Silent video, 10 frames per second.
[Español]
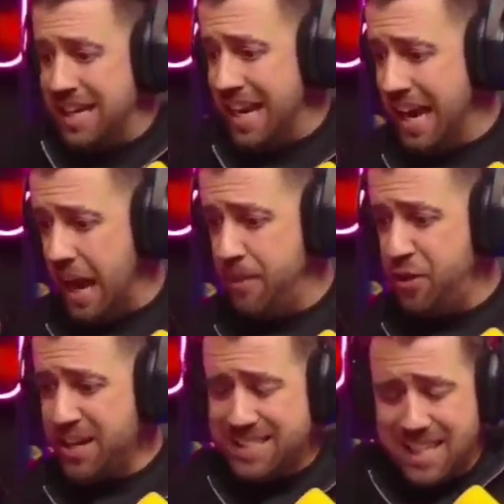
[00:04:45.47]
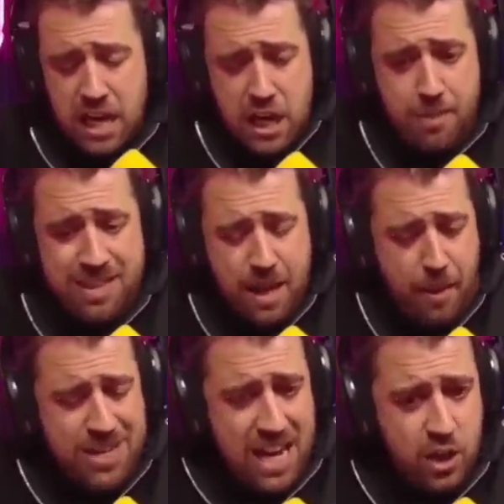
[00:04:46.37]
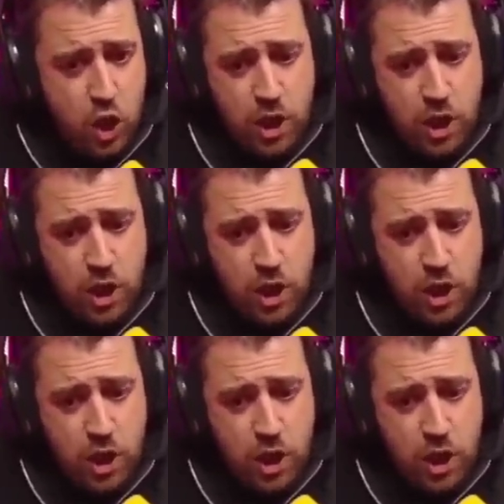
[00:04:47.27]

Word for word: a veces la vida va bien,